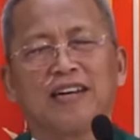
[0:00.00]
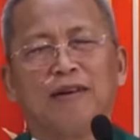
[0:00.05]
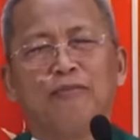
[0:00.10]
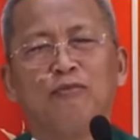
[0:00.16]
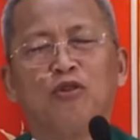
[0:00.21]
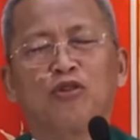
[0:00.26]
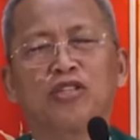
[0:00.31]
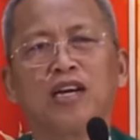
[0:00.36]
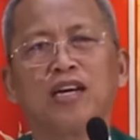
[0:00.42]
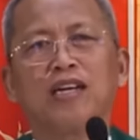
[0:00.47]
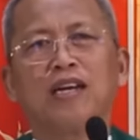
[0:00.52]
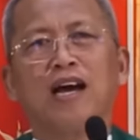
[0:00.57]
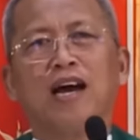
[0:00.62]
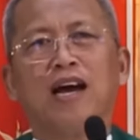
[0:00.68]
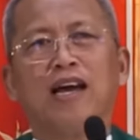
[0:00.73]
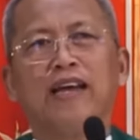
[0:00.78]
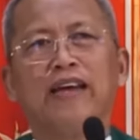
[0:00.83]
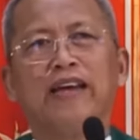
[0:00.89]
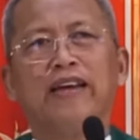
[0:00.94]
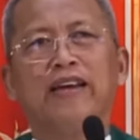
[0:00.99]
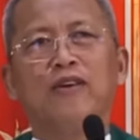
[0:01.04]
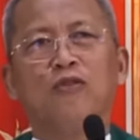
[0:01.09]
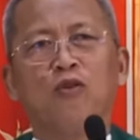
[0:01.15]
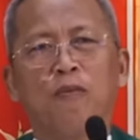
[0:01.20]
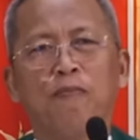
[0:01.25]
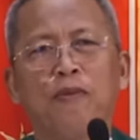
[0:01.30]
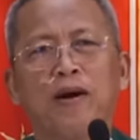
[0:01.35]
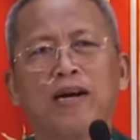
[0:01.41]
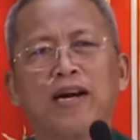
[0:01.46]
Kamusang sang naay
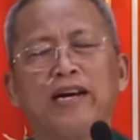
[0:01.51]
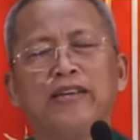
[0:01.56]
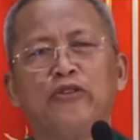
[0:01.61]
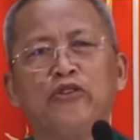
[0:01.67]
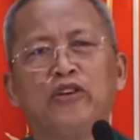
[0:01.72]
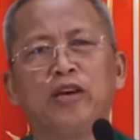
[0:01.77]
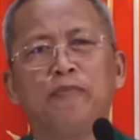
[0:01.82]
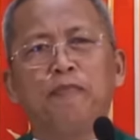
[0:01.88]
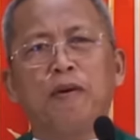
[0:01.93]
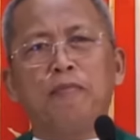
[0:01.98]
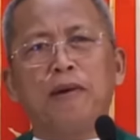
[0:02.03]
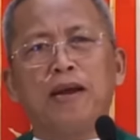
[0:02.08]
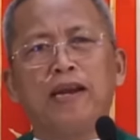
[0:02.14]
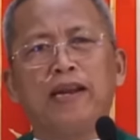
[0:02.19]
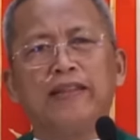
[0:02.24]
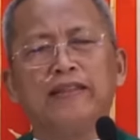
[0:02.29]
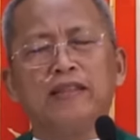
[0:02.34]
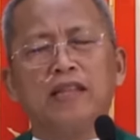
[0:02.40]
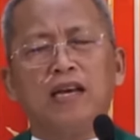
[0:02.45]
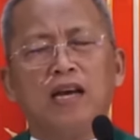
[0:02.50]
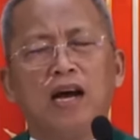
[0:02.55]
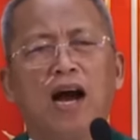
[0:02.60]
wa pa kayo gipamalit,